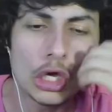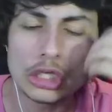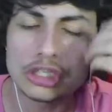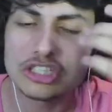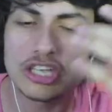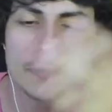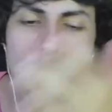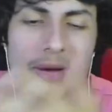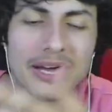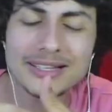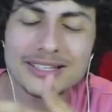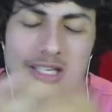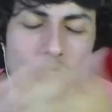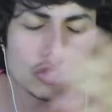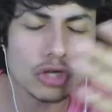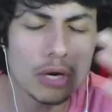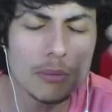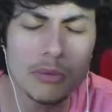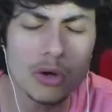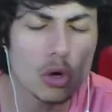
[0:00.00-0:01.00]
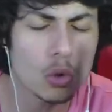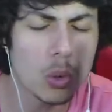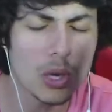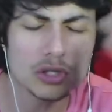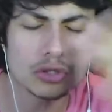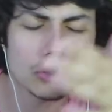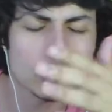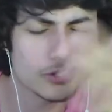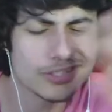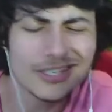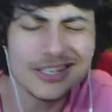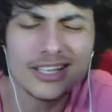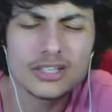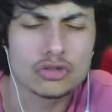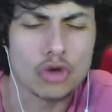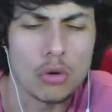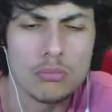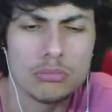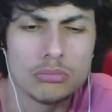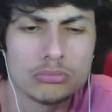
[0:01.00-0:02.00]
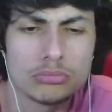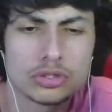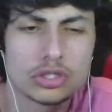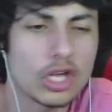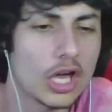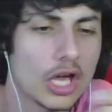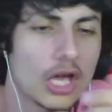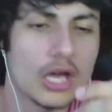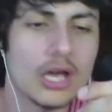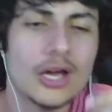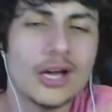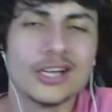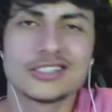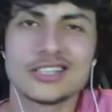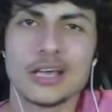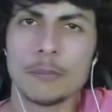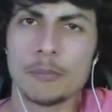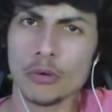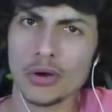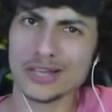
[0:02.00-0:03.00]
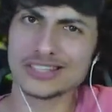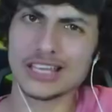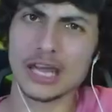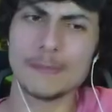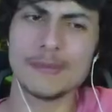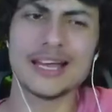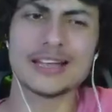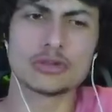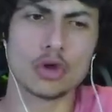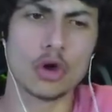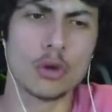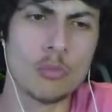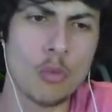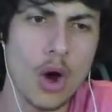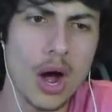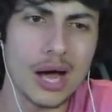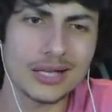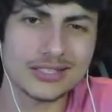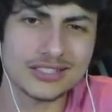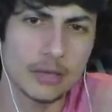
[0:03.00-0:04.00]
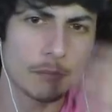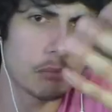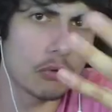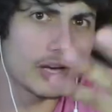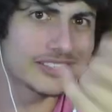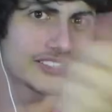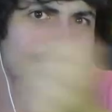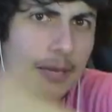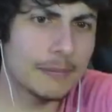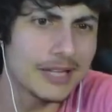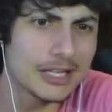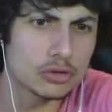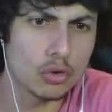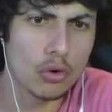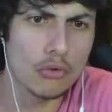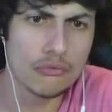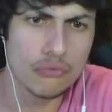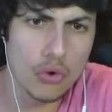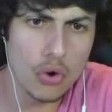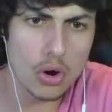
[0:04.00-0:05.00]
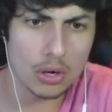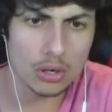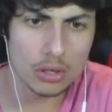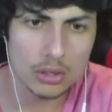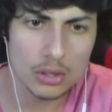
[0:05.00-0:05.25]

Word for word: C'est pas des hommes quoi que ce soit, c'est des hommes. C'est, ça pourrait très bien être moi, ça pourrait très bien être vous.